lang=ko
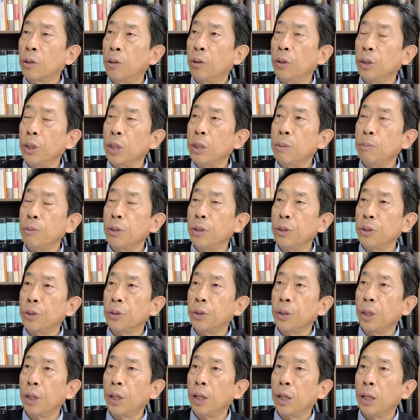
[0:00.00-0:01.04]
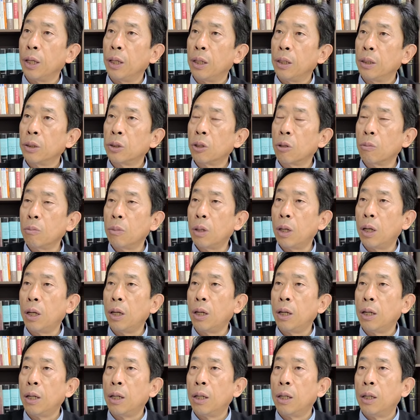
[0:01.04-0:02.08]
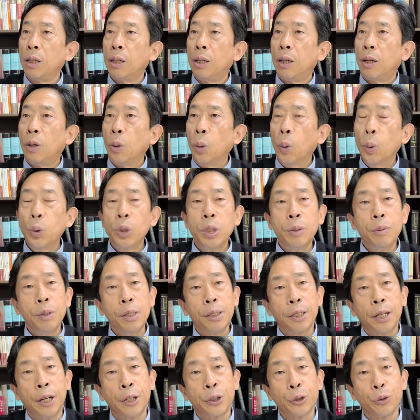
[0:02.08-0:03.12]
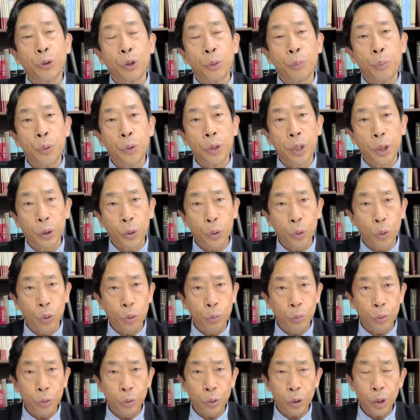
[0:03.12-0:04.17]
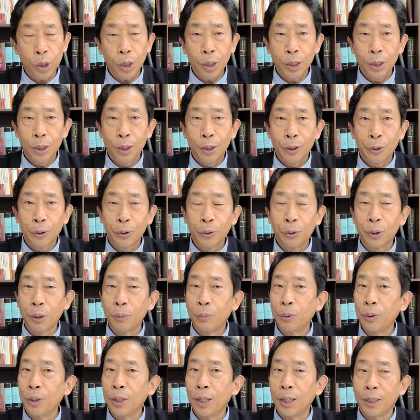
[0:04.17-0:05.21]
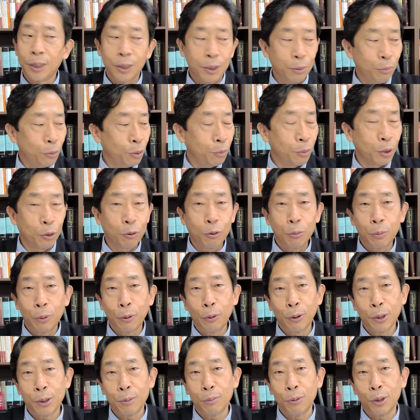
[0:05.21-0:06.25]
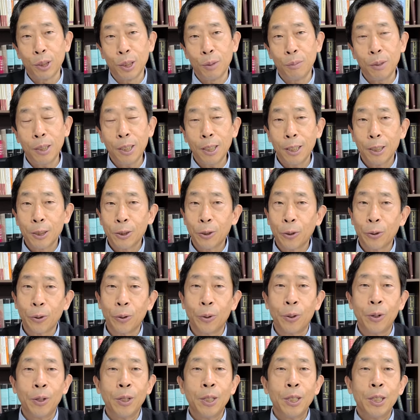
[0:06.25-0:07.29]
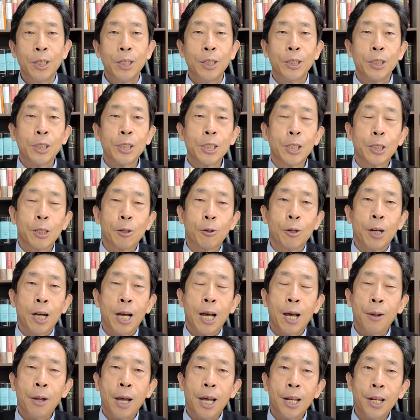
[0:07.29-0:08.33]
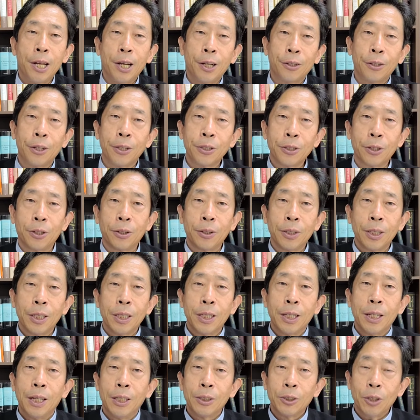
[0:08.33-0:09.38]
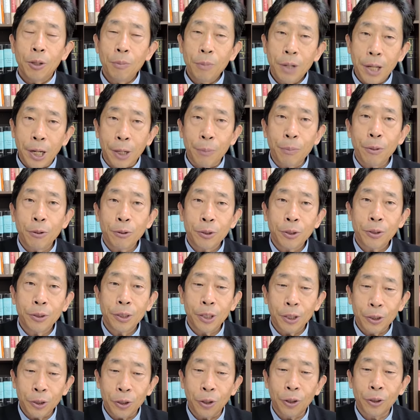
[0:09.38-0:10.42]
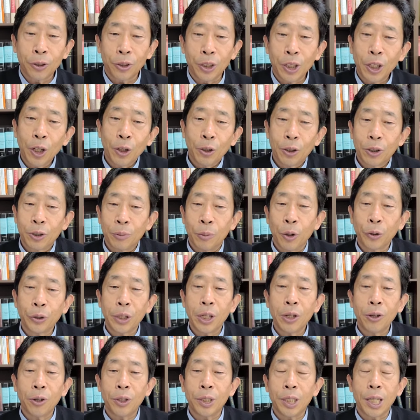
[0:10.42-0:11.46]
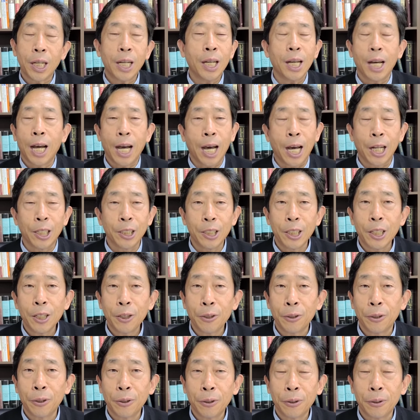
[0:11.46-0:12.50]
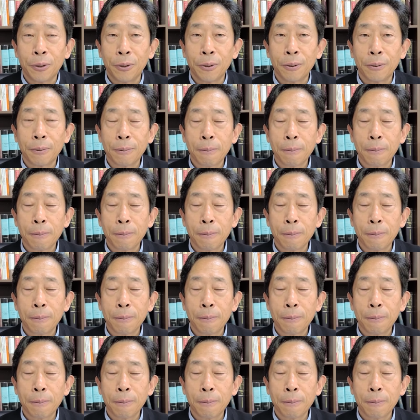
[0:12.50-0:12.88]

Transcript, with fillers: 거의 20년 전에 정말 온 힘을 다해서 우리 본당 교우분들이 또 우리 본당 신부님이 구봉국 신부님이 서로 신자들과 하, 나가 돼서 정말 아름다운 성도 적거든 이거 그 헛된 거냐 아니에요